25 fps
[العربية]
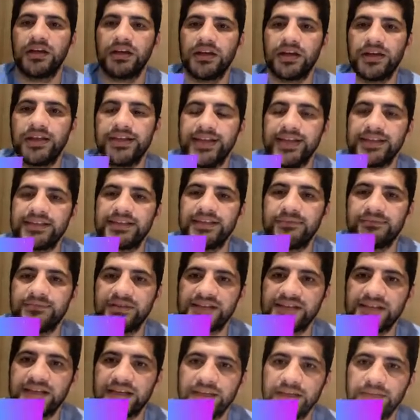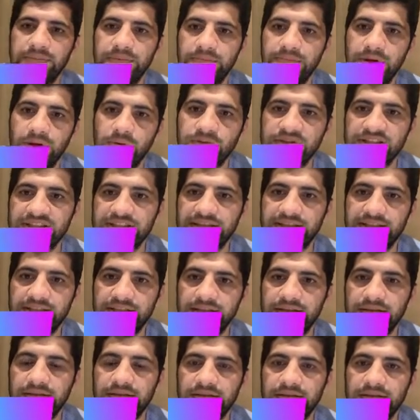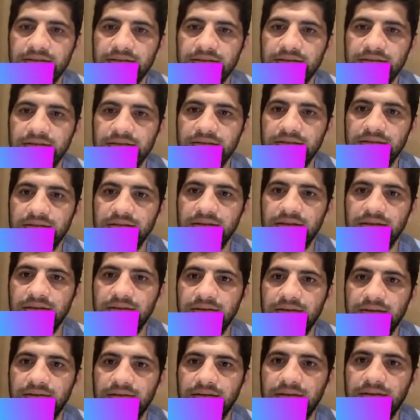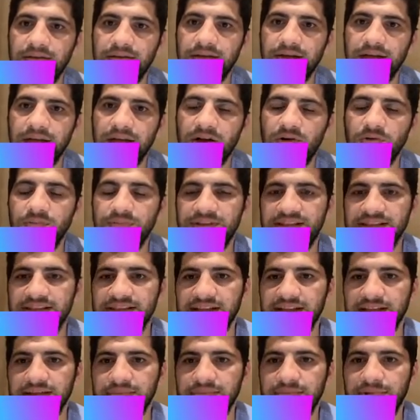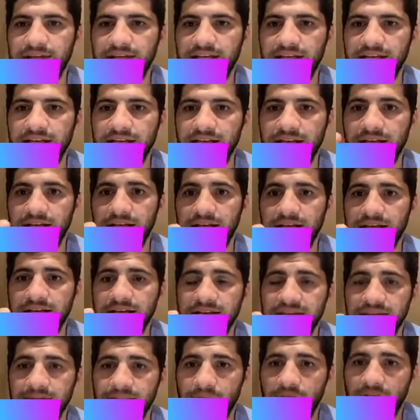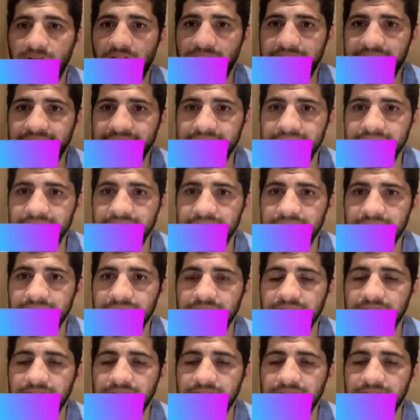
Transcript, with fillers: الناس اللي بتستخدم الماوس كتير او بتستخدم الطباعه كتير